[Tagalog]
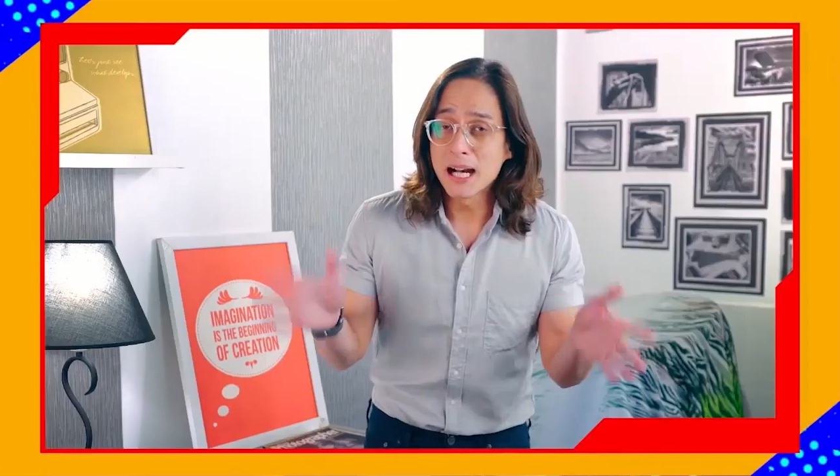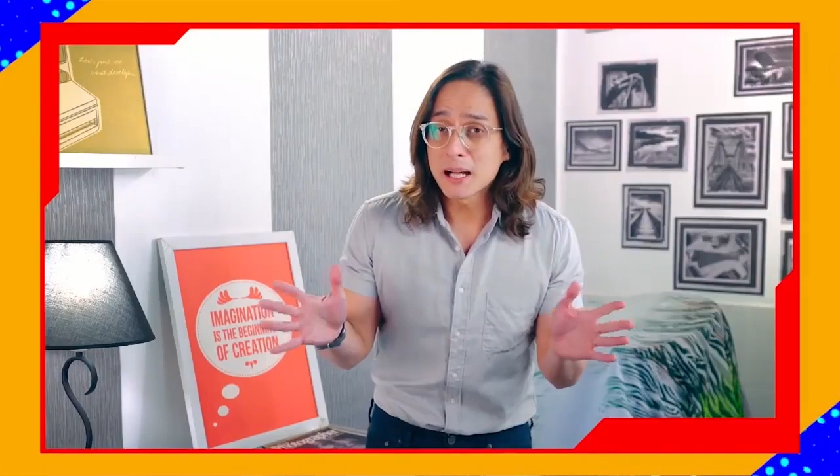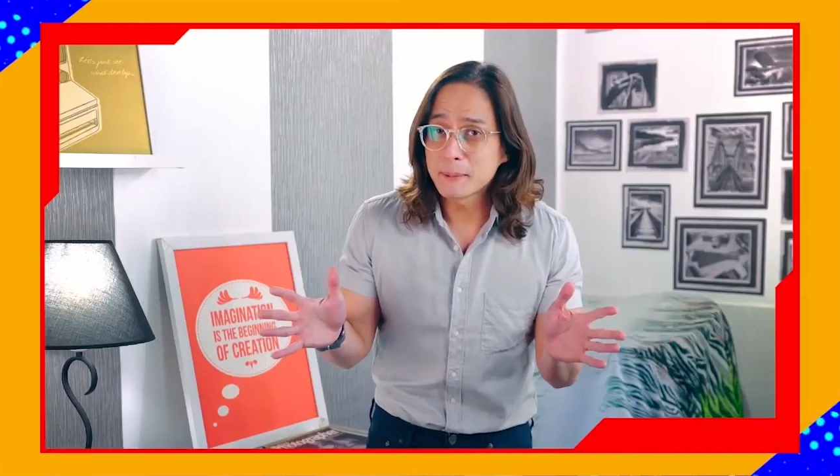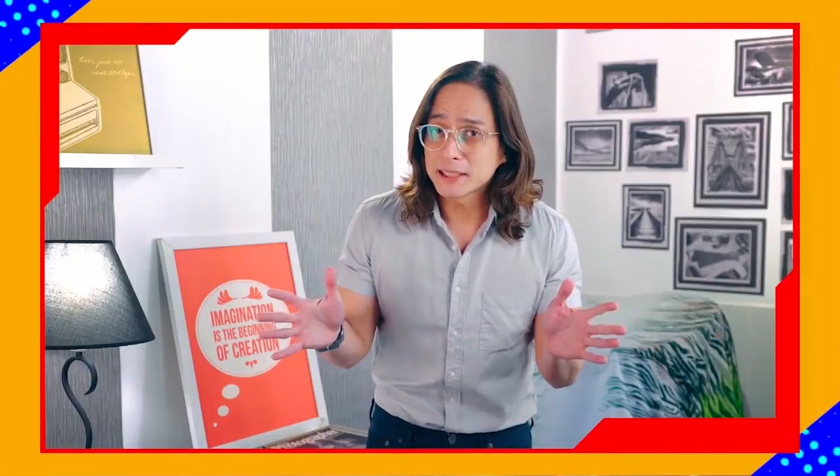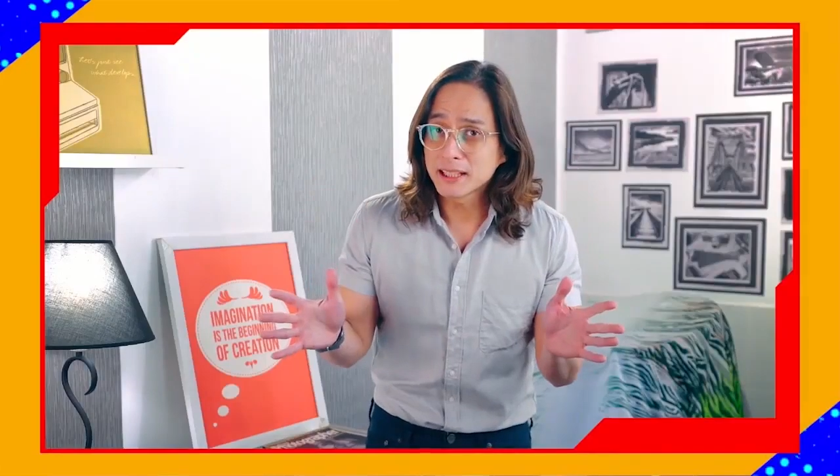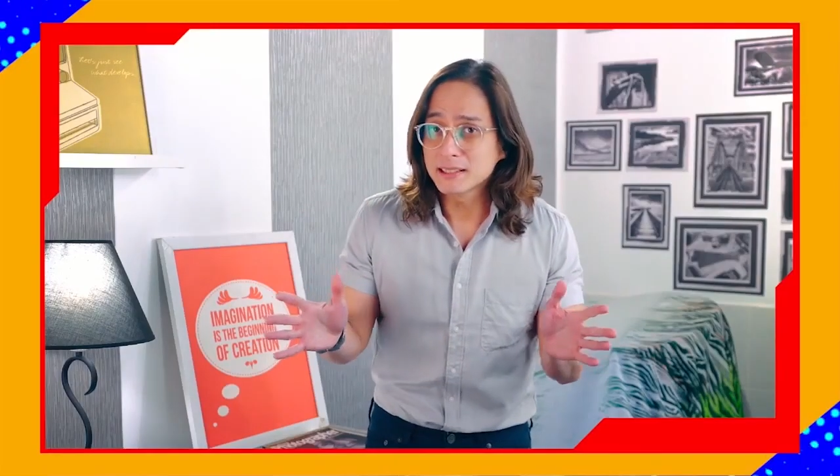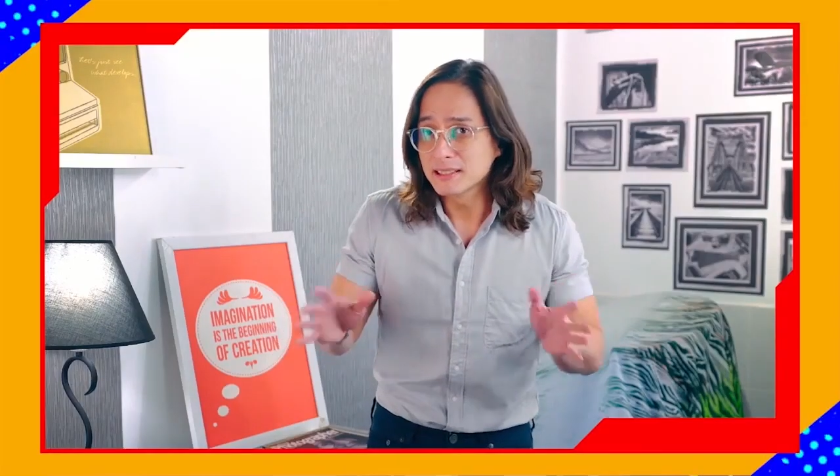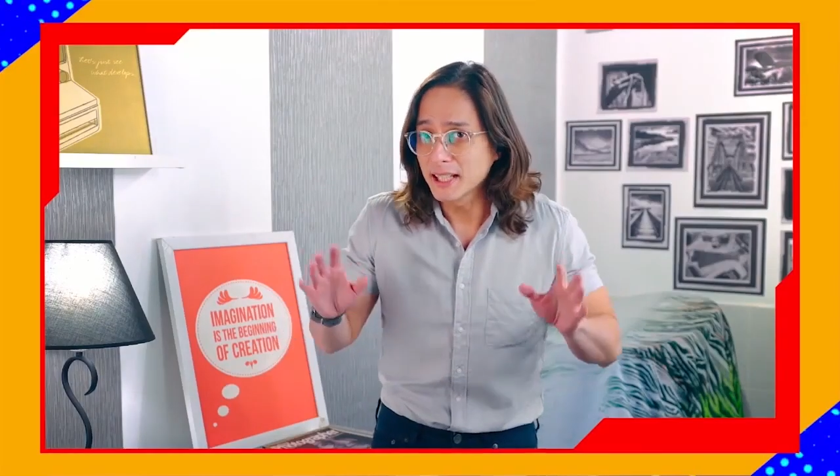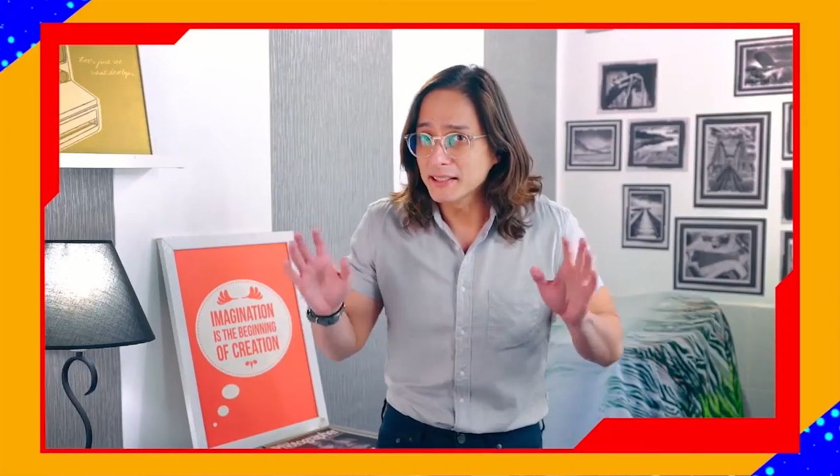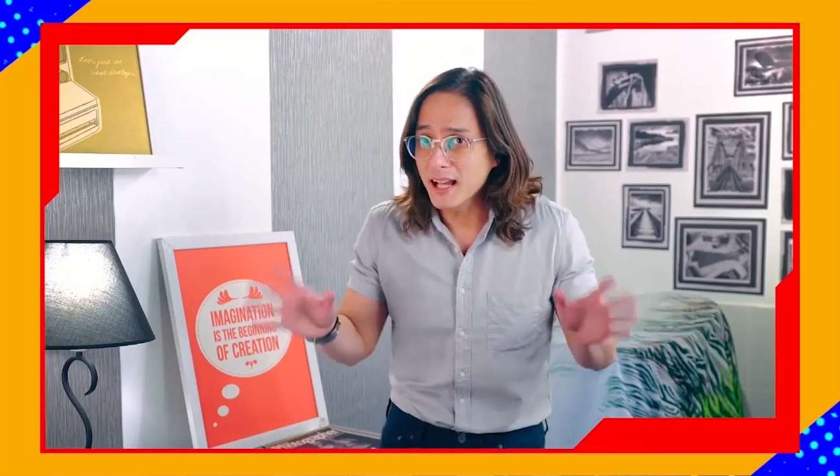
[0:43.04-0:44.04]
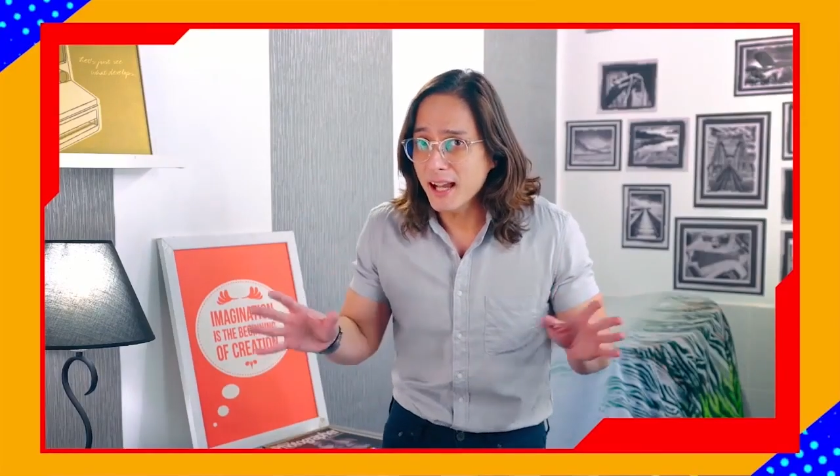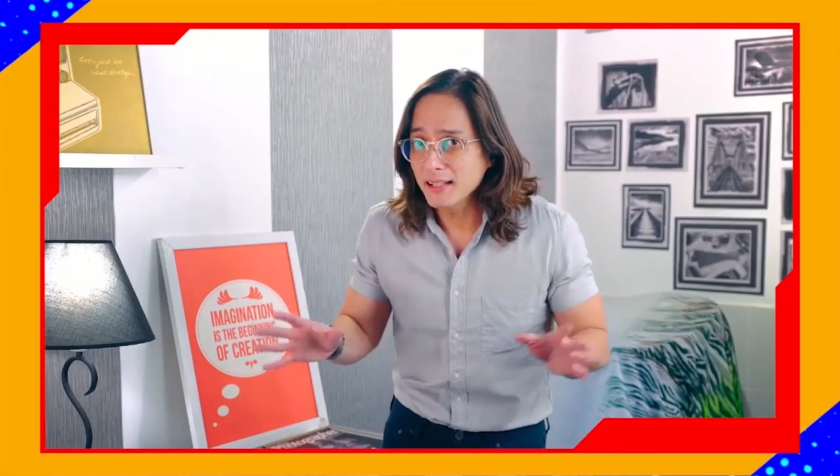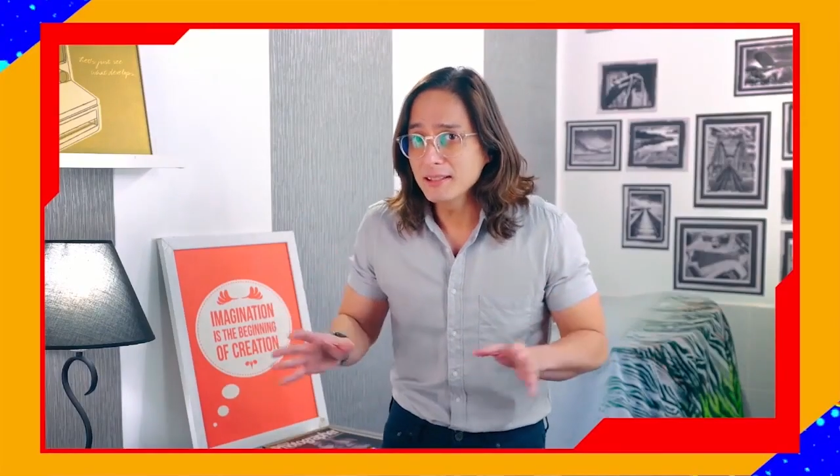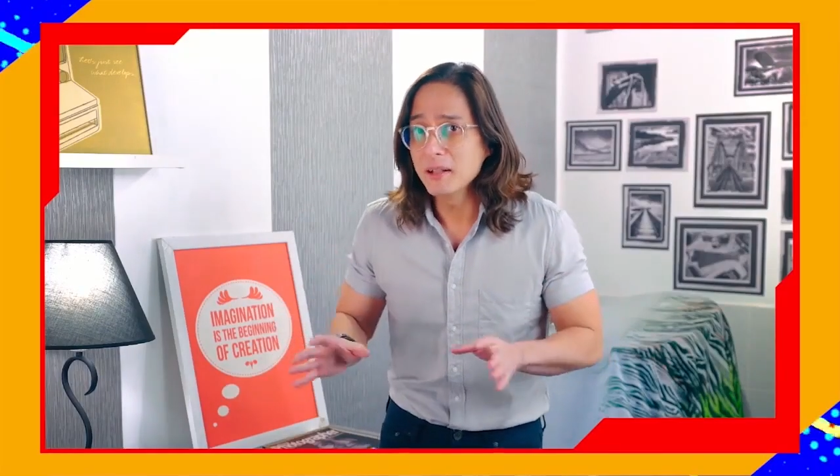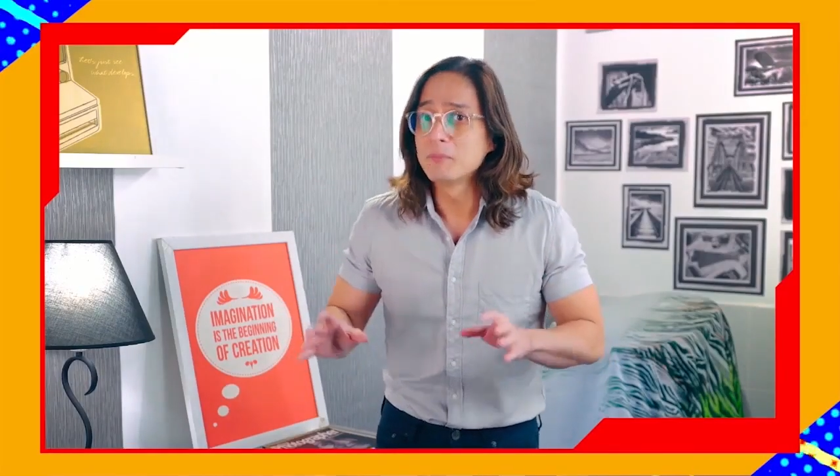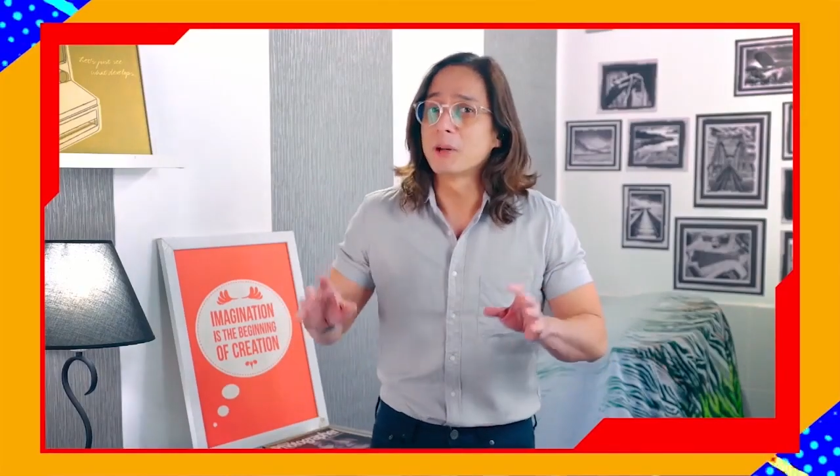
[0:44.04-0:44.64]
Mga kapatid, tandaan,